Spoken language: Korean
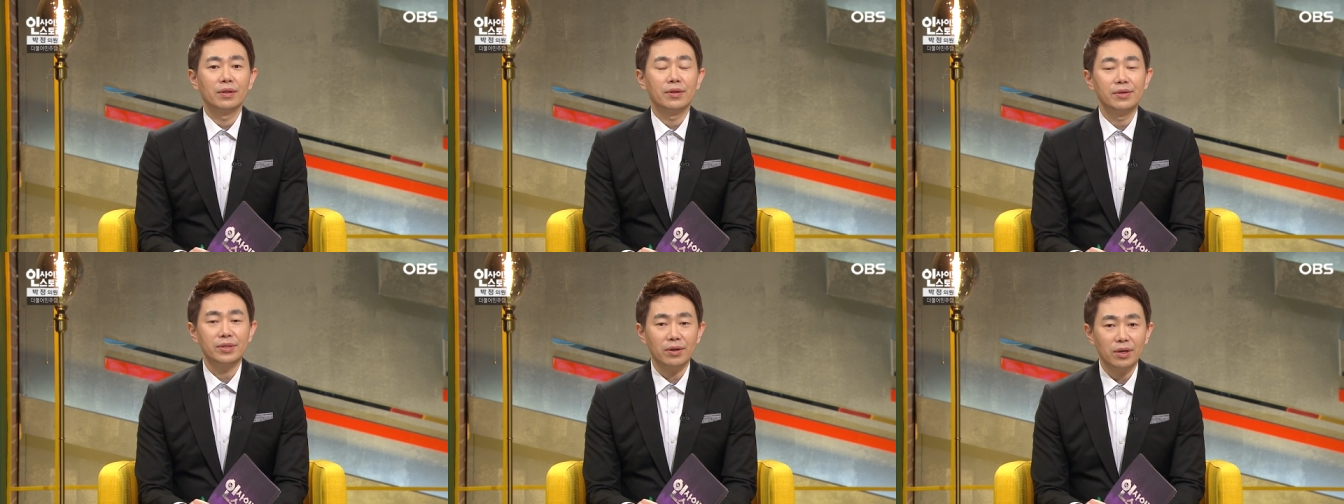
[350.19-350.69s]

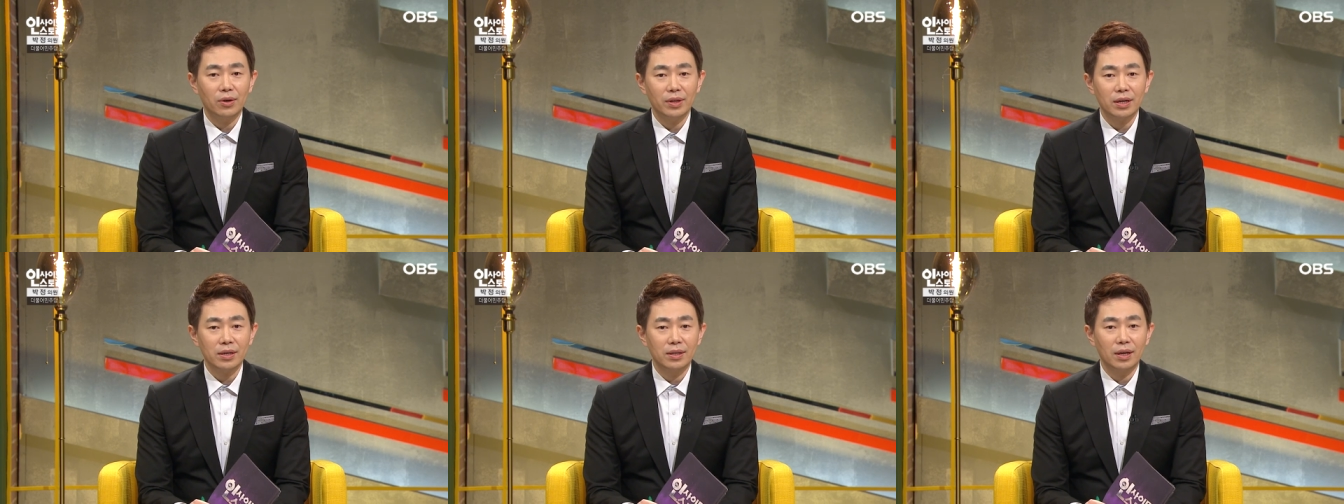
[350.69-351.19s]

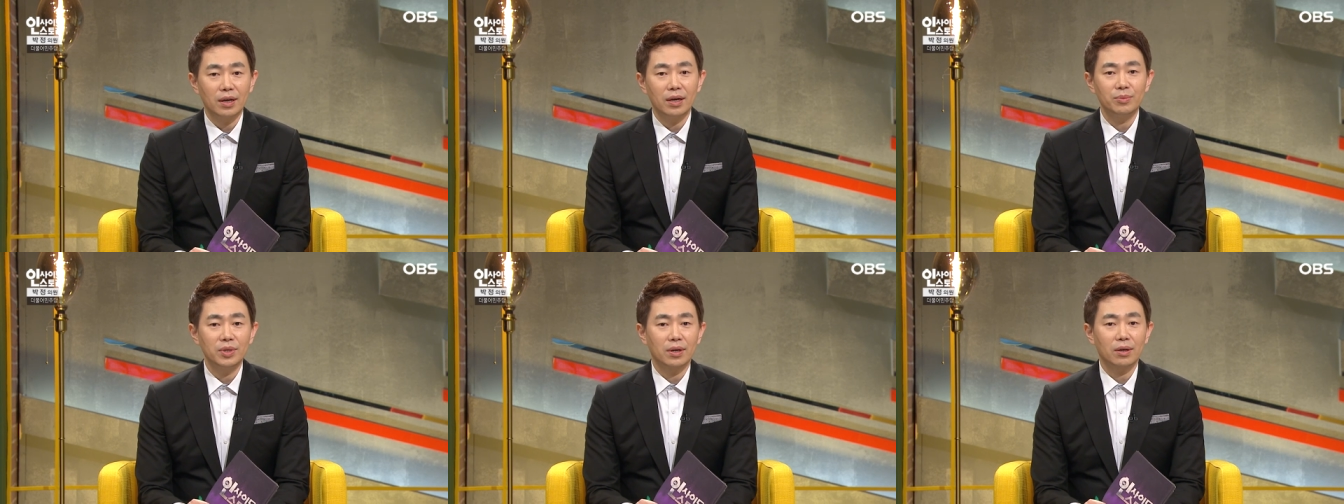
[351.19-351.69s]
들썩이거나
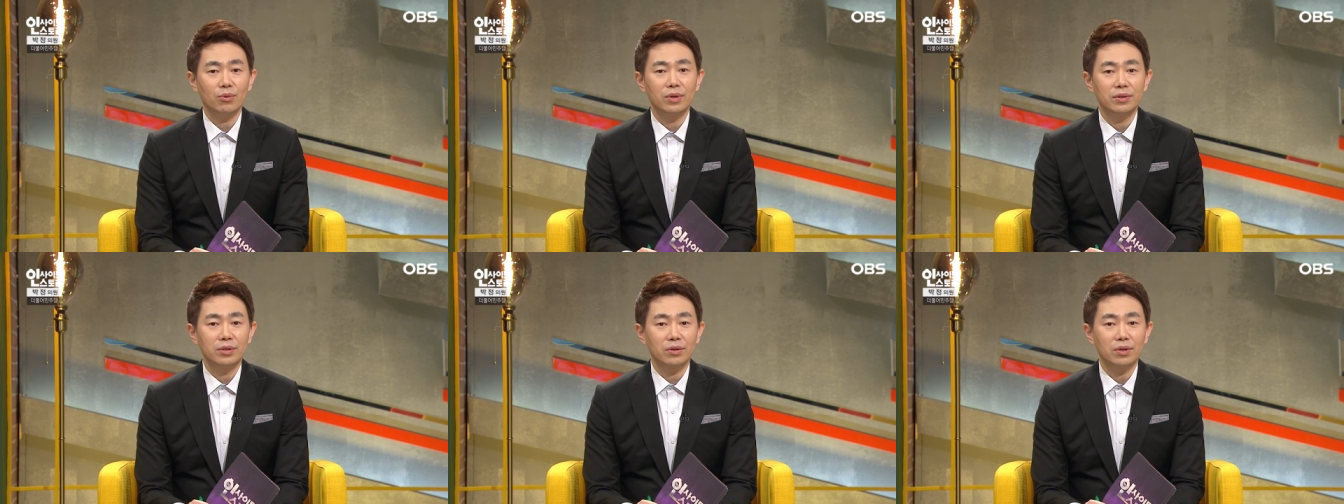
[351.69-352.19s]
기대감을 갖고
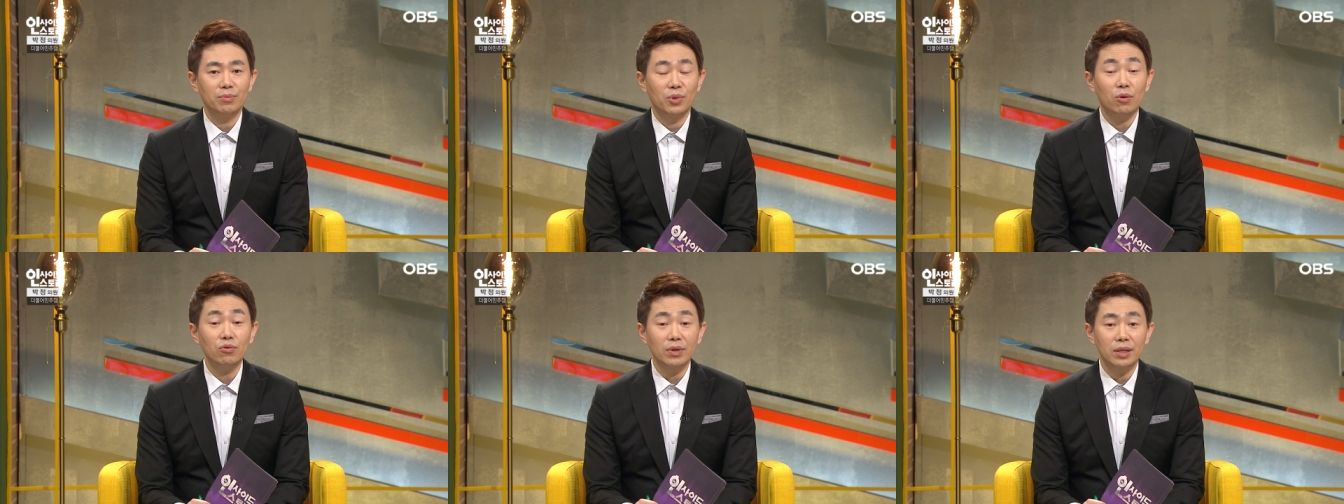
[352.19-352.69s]
있는 지역들이
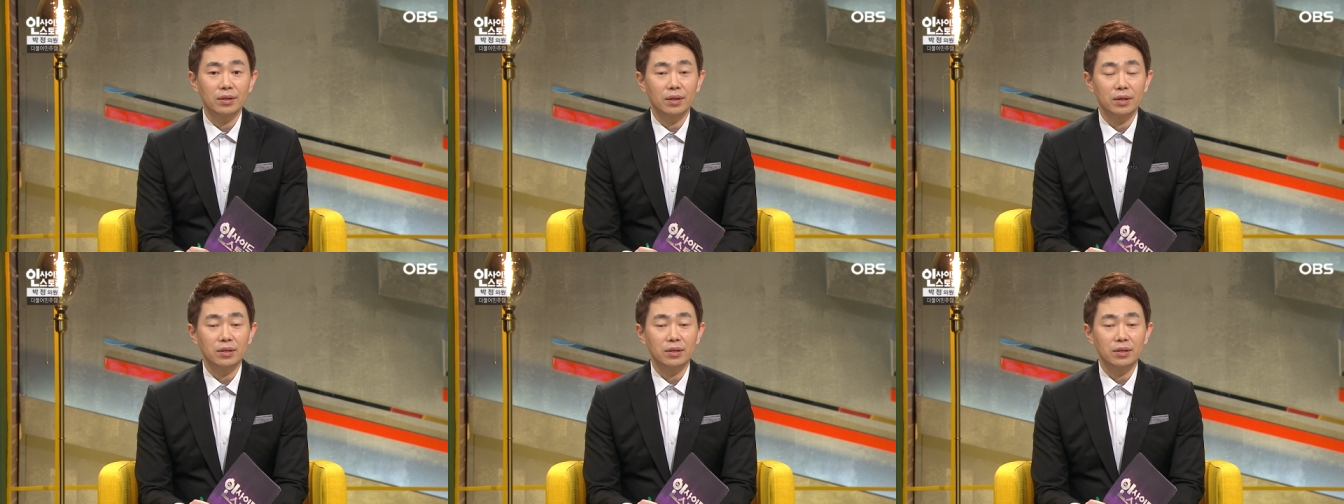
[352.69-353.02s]
몇 군데 있는데